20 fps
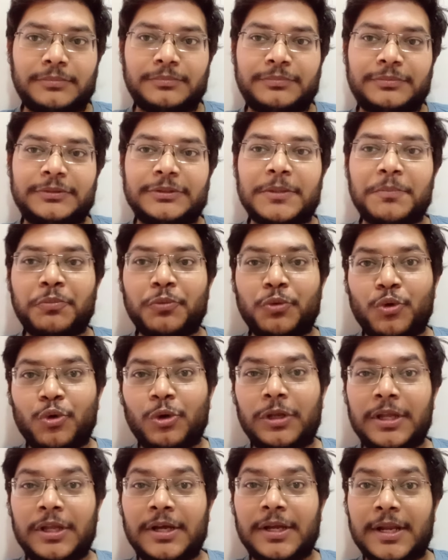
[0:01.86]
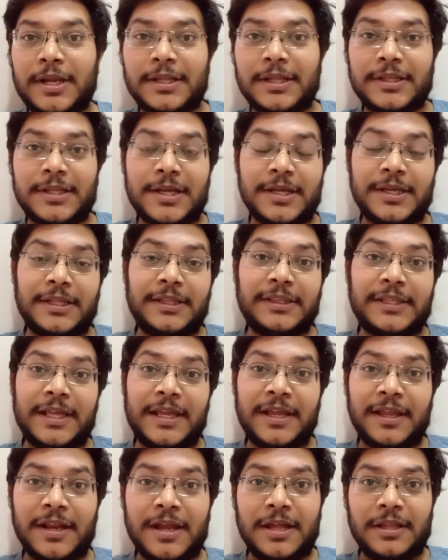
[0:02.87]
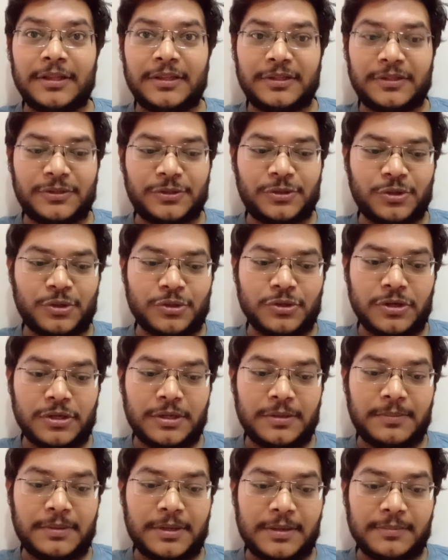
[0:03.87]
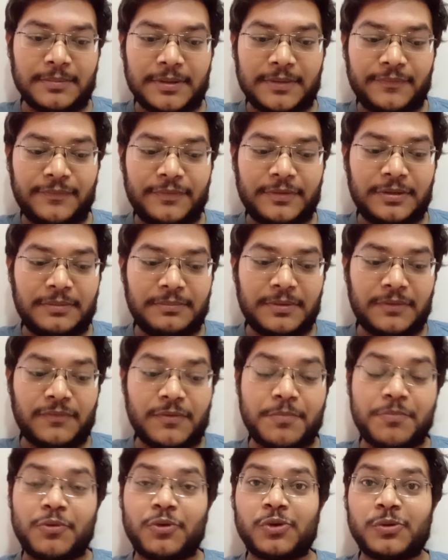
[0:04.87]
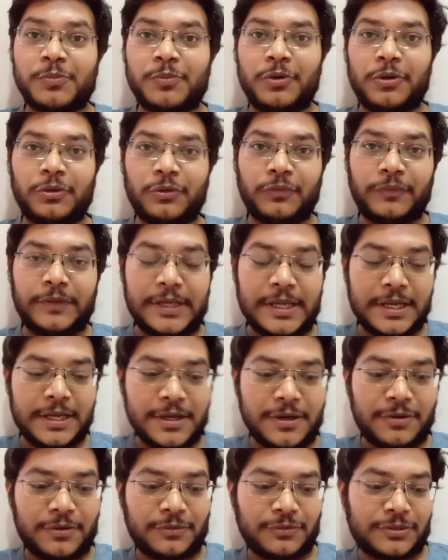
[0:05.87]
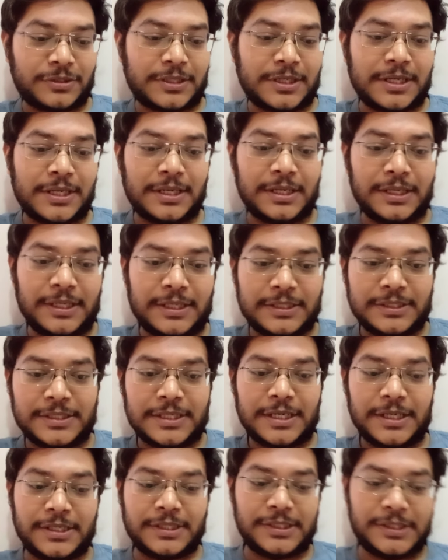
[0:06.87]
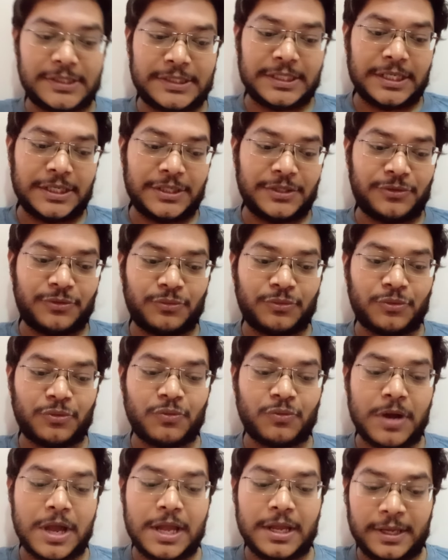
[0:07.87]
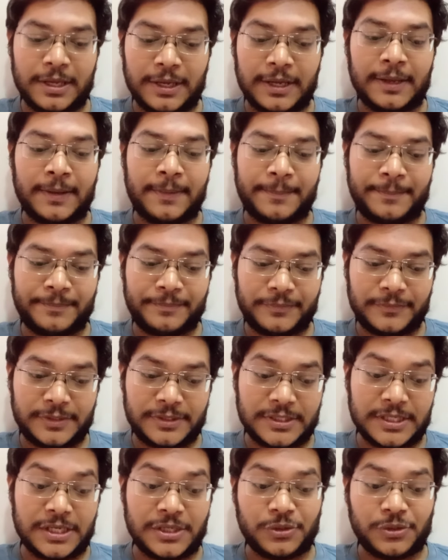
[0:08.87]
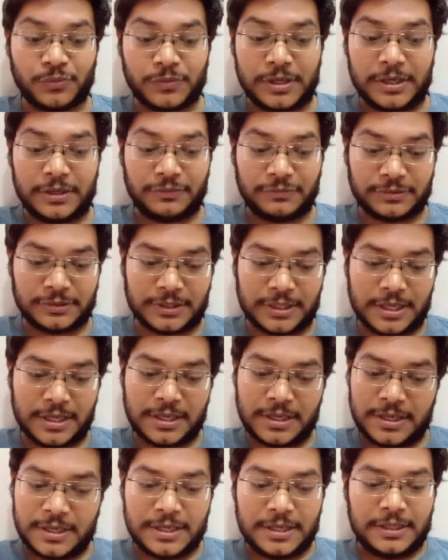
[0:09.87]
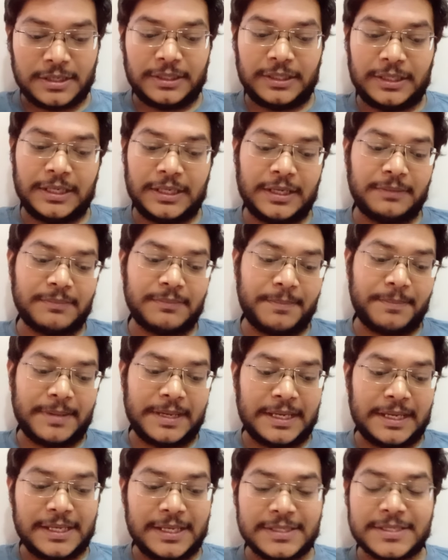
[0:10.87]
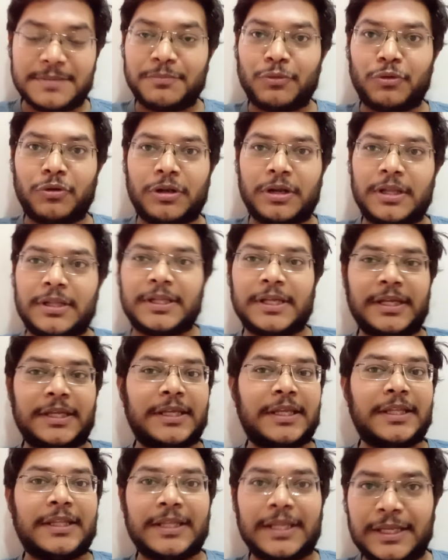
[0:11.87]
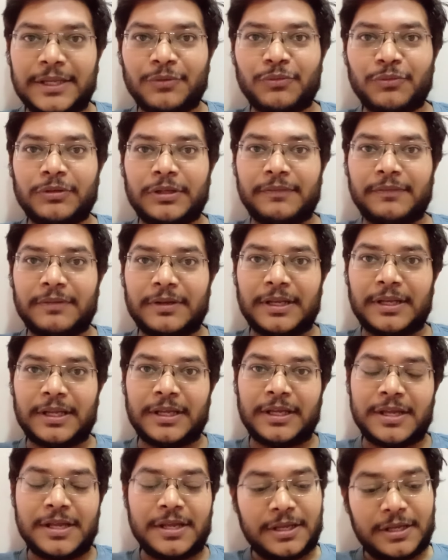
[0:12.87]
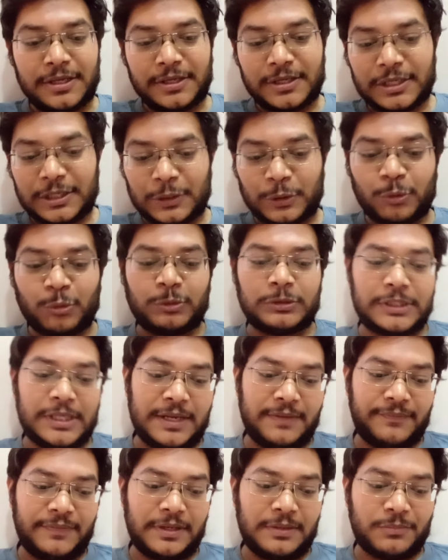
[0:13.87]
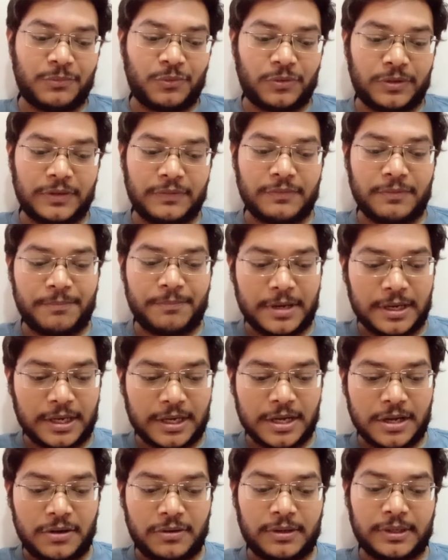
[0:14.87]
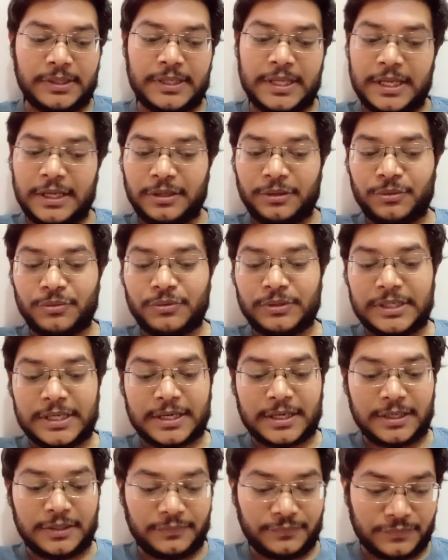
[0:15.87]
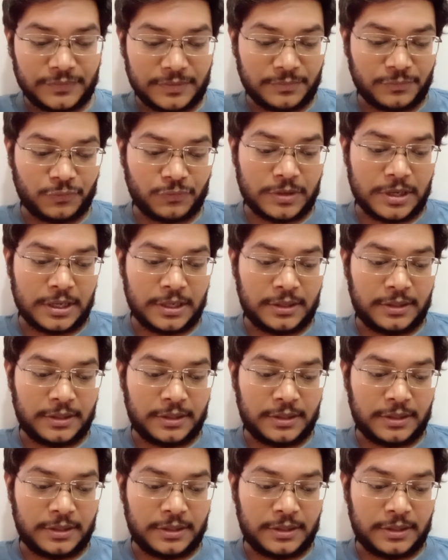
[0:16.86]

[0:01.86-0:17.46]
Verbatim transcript: सबको लग रहा था कि तेहरान जो जॉन अब्राहम की फ़िल्म है वो पोस्टपोन हुई है और उसका रिलीज़ डेट चेंज हुआ है चेंज हुआ है उसका लेकिन मैं पहले से बोल रहा था कि ये नहीं होने वाला है दूसरी फिल्म होगी वो पक्का और देख लो ये कंफर्म हुआ